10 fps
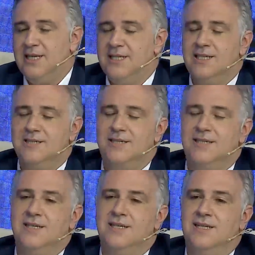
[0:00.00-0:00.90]

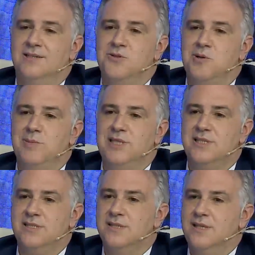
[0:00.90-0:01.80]
hace unos
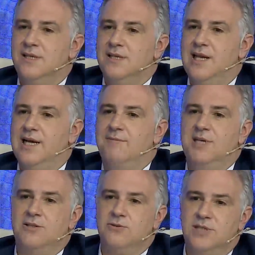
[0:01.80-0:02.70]
meses la
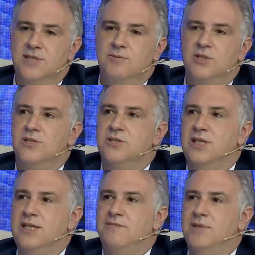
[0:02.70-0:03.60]
Cámara de Turismo y de
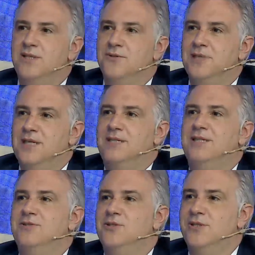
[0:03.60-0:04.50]
Hoteles me dio una
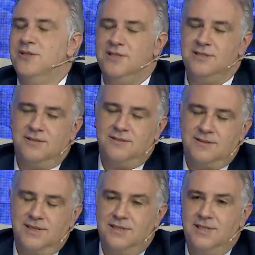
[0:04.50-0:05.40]
distinción y yo lo
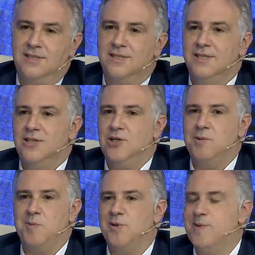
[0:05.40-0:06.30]
sentí
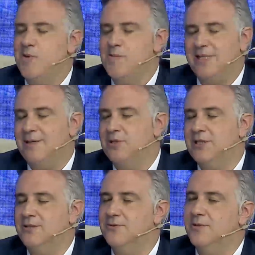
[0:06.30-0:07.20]
como propia, porque pasamos
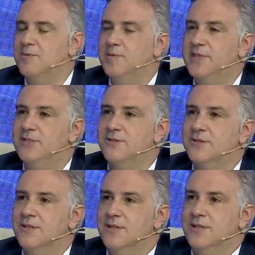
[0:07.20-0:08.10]
tan duros
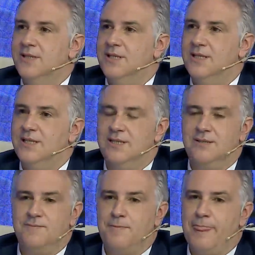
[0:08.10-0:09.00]
momentos.
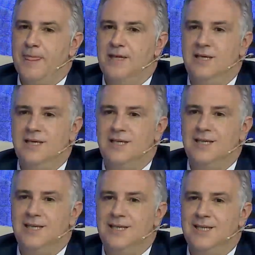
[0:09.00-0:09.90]
Eh,
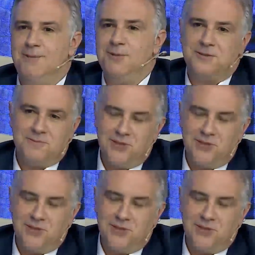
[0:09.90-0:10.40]
y, bueno,